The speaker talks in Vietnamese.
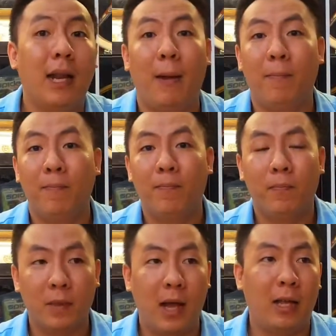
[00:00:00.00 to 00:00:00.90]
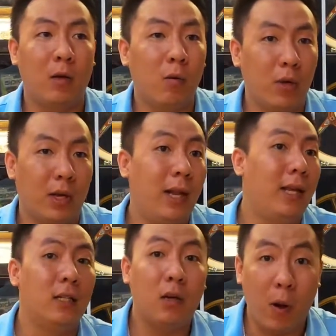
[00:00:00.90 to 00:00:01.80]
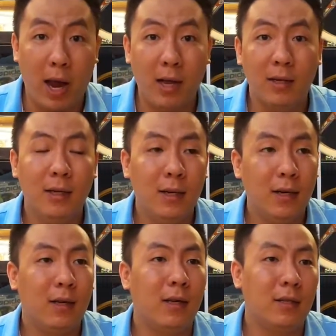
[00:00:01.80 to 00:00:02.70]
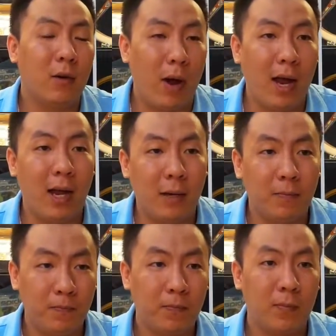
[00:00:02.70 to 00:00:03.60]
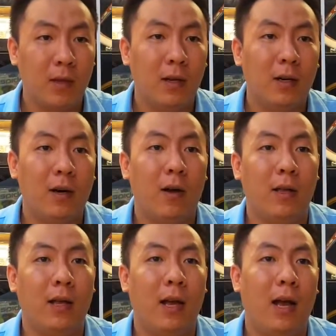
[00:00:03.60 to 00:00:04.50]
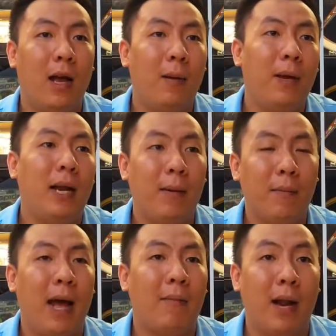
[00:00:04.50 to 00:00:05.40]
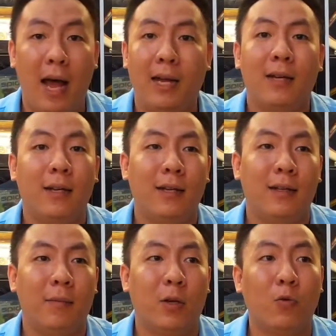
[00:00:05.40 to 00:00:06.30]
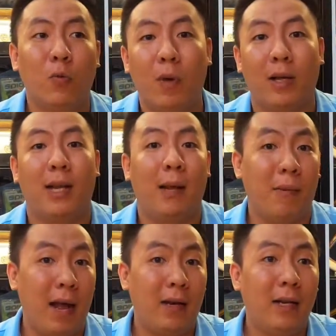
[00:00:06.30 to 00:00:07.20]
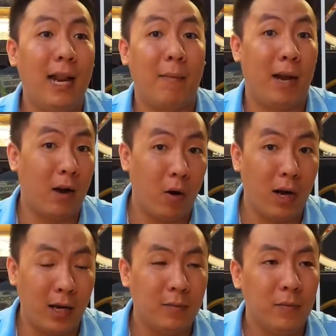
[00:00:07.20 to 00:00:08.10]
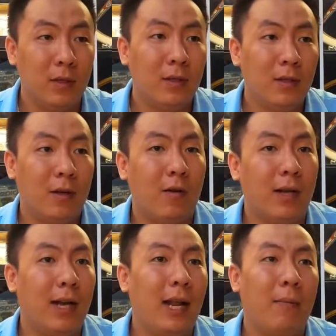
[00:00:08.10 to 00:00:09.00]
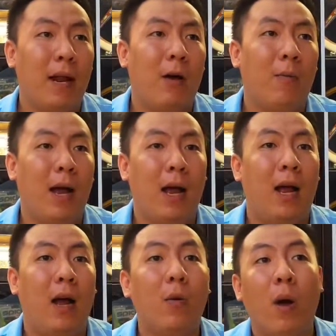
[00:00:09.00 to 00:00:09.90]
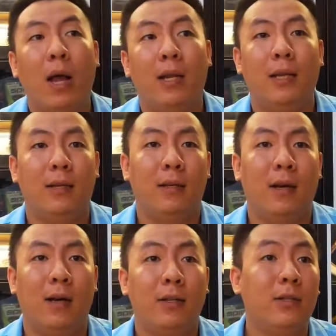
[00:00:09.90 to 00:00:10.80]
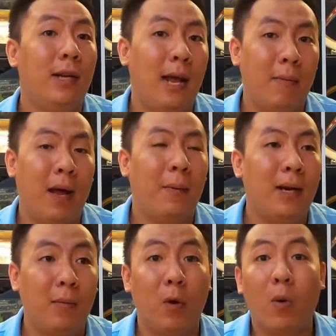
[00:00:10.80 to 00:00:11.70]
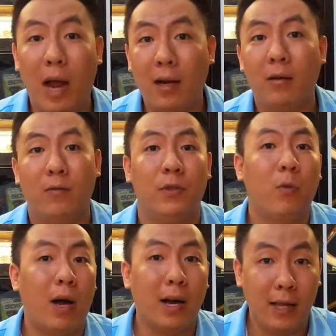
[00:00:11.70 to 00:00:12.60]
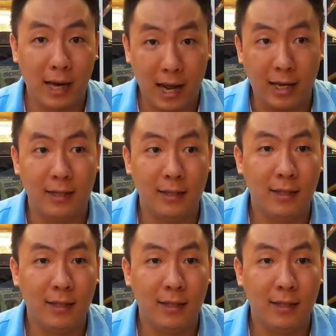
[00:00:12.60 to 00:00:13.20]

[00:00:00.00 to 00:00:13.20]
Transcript: những anh em là trong cái mùa dịch này giữ sức khỏe, giữ gìn sức khỏe ha. Rồi mấy anh em làm lại thì mình cũng chúc mừng những anh em đã đi làm lại rồi ha. Còn những anh em nào mà ở quê thì chưa đi làm lại, mấy anh em cố gắng vượt qua cái thời gian này.